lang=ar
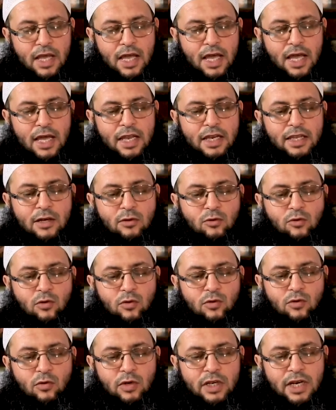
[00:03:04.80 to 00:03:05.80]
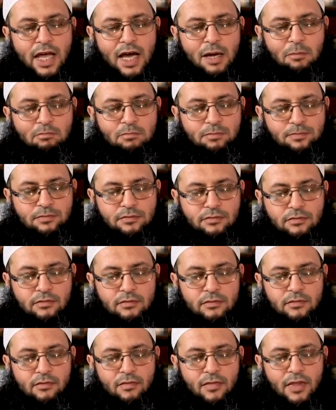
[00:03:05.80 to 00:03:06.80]
هل يجوز للعم
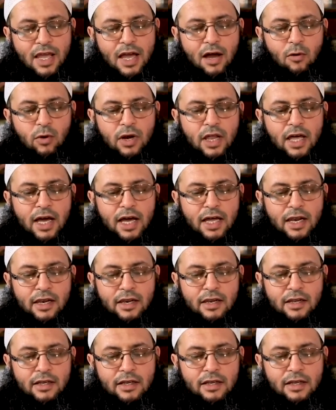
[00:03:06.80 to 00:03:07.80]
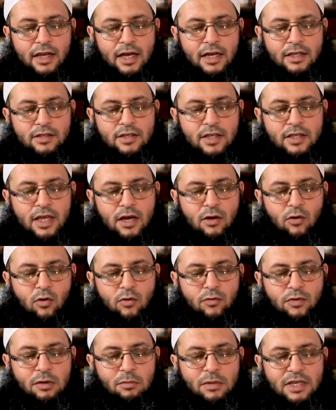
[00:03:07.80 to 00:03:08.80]
أو الخال التدخل
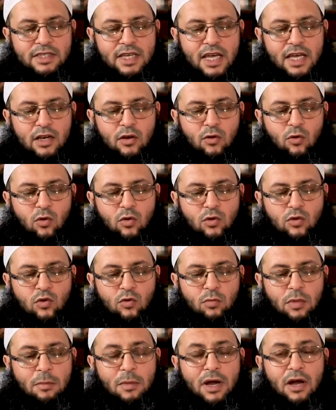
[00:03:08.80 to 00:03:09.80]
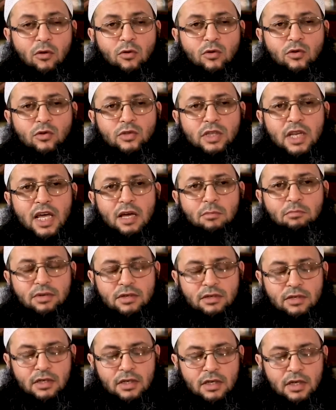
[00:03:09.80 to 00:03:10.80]
في مسائل الخطوبة مع وجود الأب
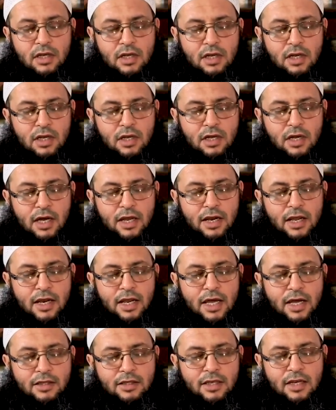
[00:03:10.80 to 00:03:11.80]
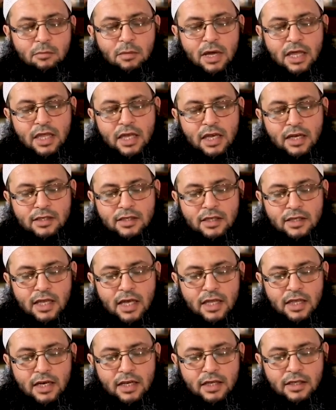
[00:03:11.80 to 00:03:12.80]
أنا لا أدري ماذا يقصد
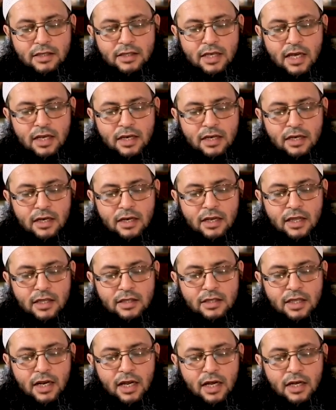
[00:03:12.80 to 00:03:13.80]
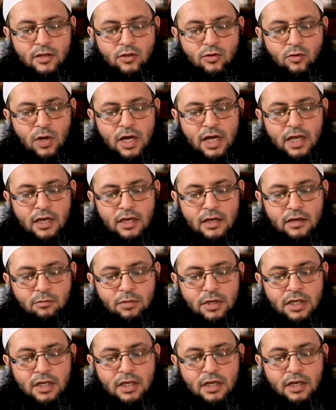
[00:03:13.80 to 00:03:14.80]
هذا الإنسان الذي طرح السؤال
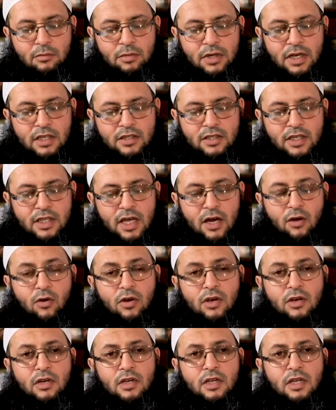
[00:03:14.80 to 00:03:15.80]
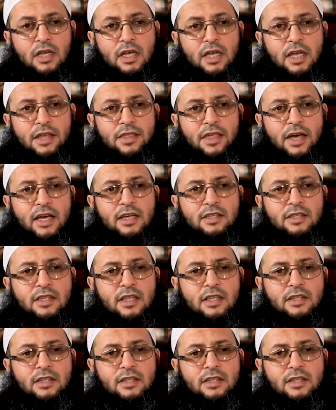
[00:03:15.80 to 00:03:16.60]
بالتدخل إذا قصد